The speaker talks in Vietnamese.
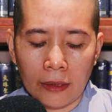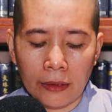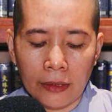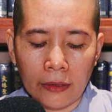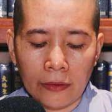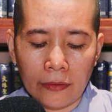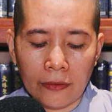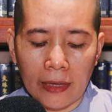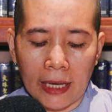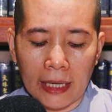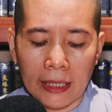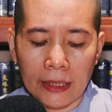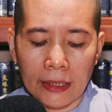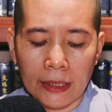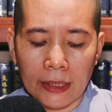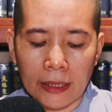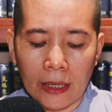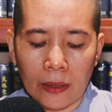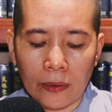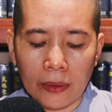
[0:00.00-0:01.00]
như vậy
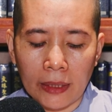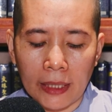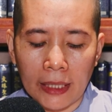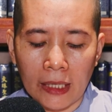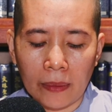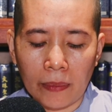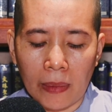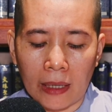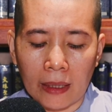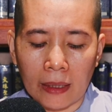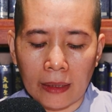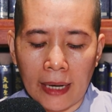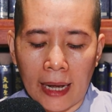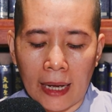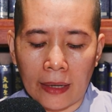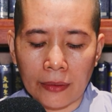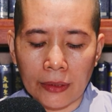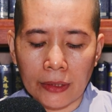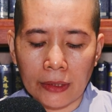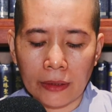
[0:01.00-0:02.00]
sau khi bậc đạo